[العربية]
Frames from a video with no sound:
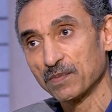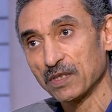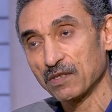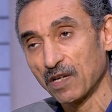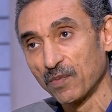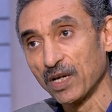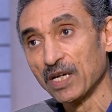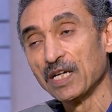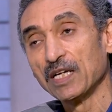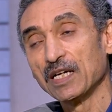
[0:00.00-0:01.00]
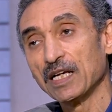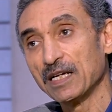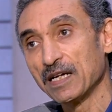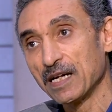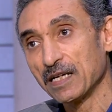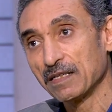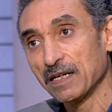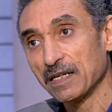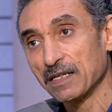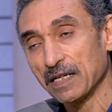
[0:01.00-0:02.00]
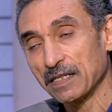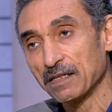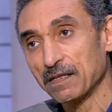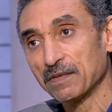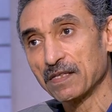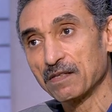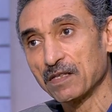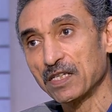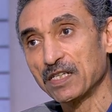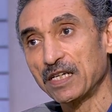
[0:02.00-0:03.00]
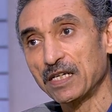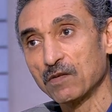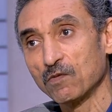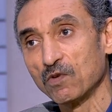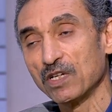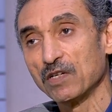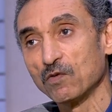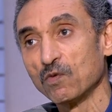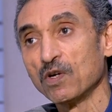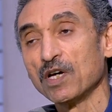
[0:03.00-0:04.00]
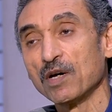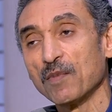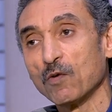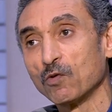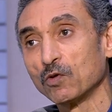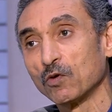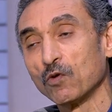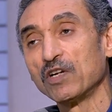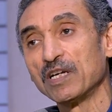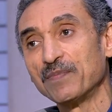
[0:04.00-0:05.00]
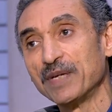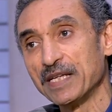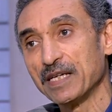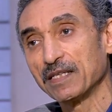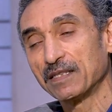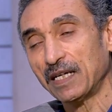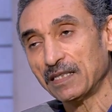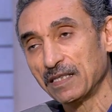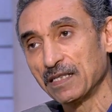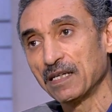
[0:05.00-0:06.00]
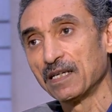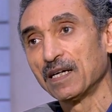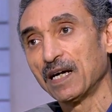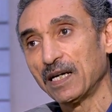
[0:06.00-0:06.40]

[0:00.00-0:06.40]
صلبه لاننا يعني نستطيع ان احنا نقول انه موجود كل البنيه التحتيه م.